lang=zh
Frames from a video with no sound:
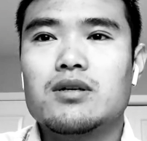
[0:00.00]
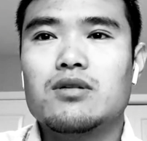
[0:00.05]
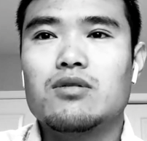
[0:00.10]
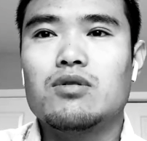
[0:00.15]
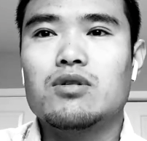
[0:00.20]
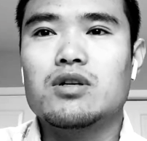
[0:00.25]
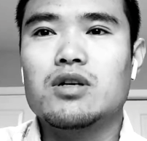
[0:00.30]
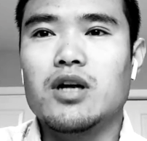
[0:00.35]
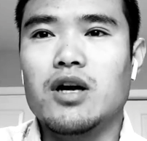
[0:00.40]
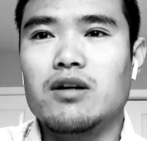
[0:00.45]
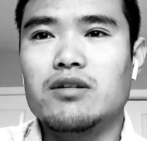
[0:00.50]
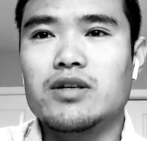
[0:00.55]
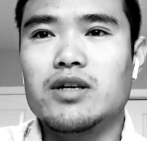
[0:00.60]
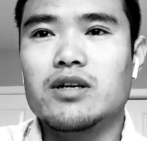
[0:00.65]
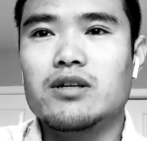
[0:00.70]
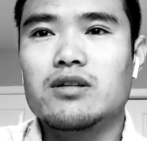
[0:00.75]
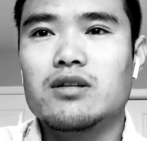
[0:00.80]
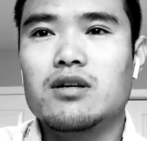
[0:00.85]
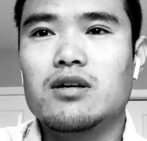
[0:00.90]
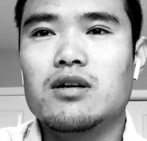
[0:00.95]
或者两
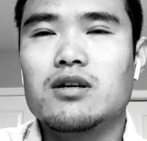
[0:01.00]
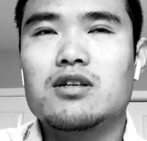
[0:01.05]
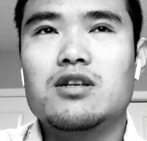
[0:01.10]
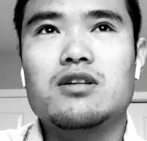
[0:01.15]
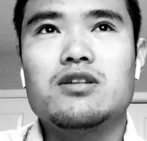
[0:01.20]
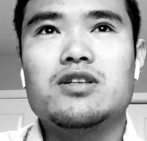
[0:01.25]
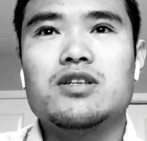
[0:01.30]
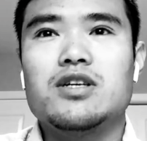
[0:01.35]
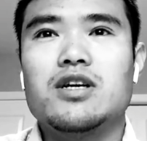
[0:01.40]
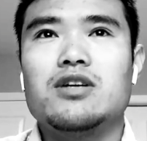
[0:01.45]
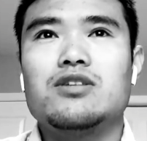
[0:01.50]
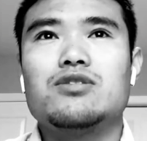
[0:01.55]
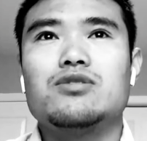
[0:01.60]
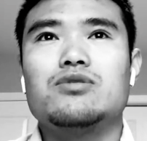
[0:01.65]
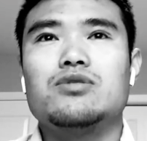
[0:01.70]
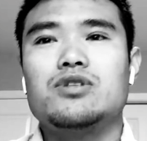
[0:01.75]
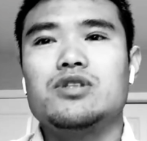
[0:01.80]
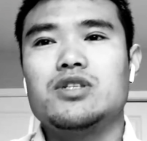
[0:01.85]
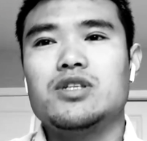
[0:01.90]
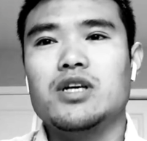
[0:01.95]
年的，上一年就
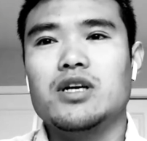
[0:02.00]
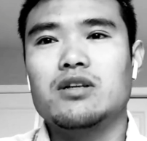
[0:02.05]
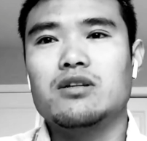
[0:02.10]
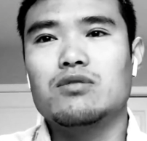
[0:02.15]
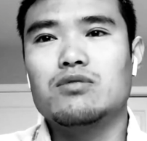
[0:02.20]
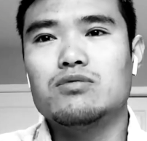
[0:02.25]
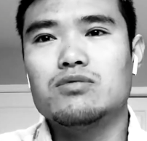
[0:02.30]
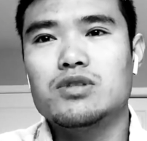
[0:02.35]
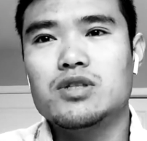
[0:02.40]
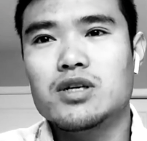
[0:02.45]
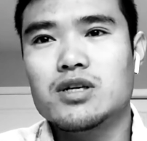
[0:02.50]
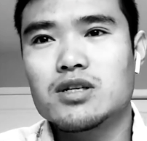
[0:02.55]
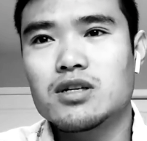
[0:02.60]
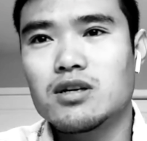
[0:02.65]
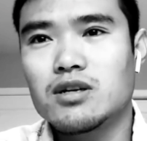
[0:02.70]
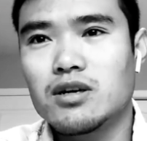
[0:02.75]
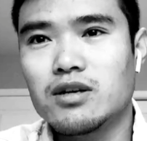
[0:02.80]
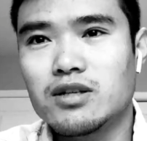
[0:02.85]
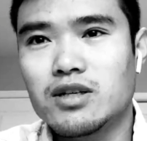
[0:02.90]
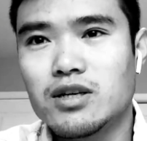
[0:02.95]
有一年的工签，
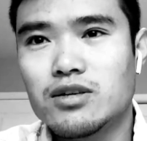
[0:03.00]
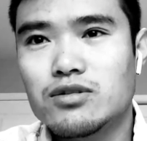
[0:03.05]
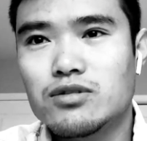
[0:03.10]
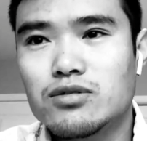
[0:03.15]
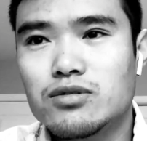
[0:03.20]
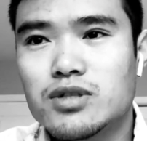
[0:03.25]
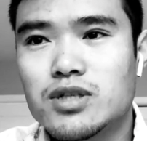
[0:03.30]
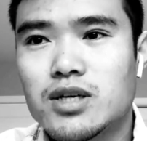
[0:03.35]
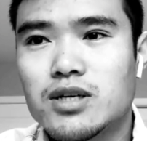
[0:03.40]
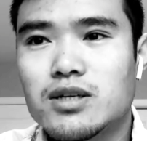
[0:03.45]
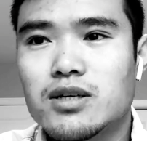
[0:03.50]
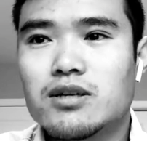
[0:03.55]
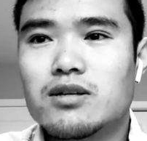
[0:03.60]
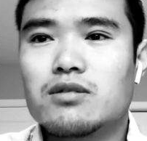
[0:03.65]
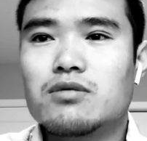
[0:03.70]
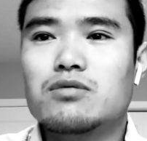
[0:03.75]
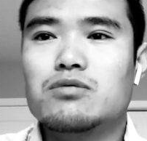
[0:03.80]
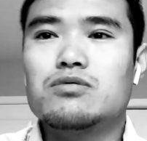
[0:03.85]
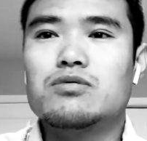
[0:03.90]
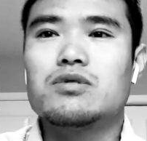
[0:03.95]
上两年就有三年
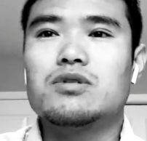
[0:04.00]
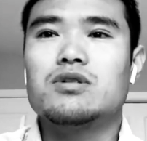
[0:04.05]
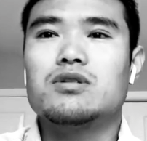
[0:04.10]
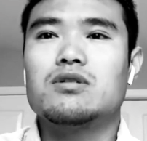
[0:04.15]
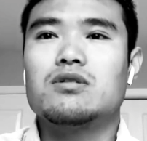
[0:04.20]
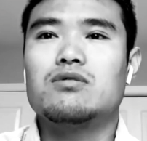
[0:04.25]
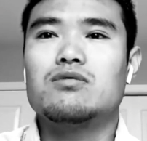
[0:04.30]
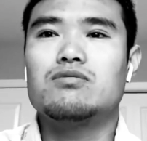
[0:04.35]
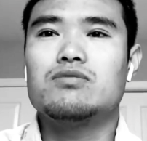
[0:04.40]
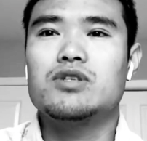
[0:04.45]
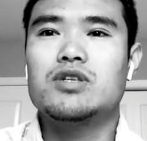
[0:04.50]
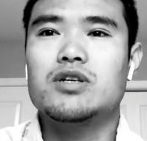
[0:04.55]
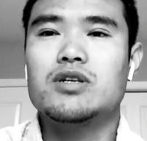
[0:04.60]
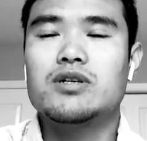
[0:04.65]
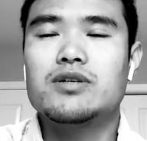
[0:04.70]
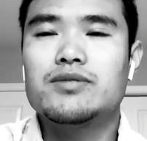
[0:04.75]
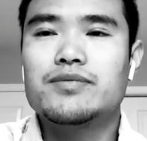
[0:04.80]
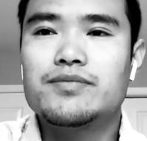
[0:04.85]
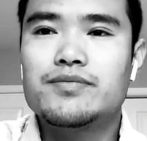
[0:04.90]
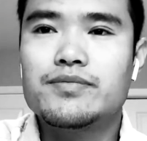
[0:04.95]
的工作工
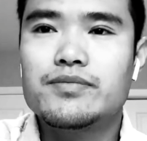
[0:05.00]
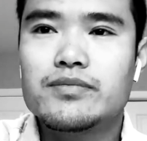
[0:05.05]
签。